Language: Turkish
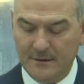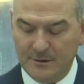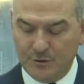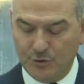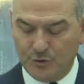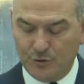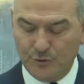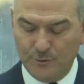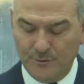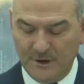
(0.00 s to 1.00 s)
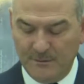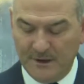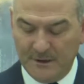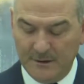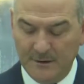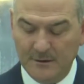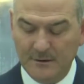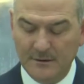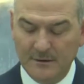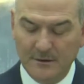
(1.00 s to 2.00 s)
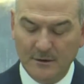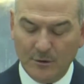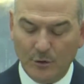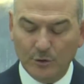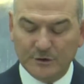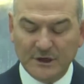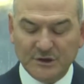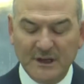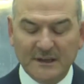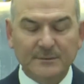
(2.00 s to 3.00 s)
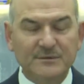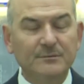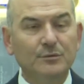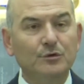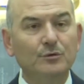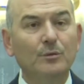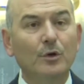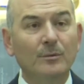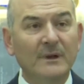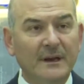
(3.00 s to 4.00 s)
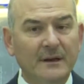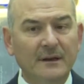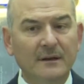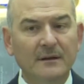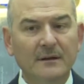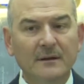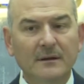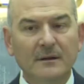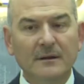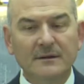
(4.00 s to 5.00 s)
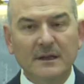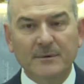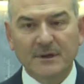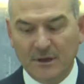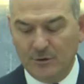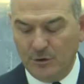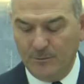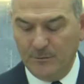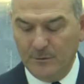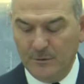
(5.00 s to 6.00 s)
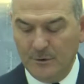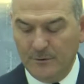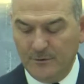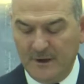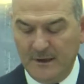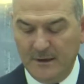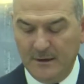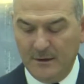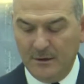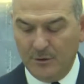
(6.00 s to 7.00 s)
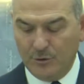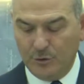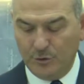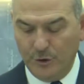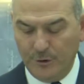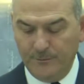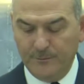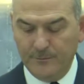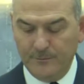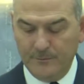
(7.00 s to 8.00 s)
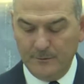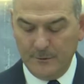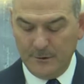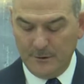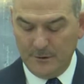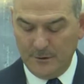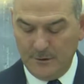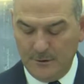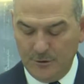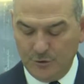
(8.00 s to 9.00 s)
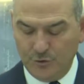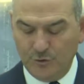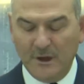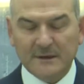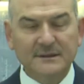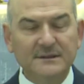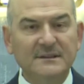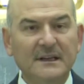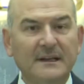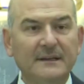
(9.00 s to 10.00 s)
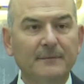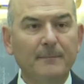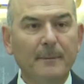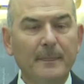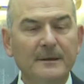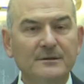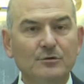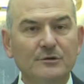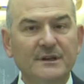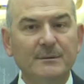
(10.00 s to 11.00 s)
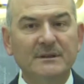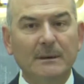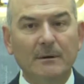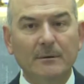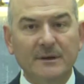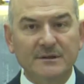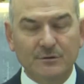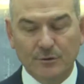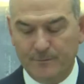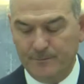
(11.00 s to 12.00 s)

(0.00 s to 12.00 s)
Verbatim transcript: suç birimlerini, kolluk teşkilatımızın bütün bölümlerini tebrik ediyorum ve kutluyorum. Şunun altını çizerek sözlerimi tamamlamak istiyorum.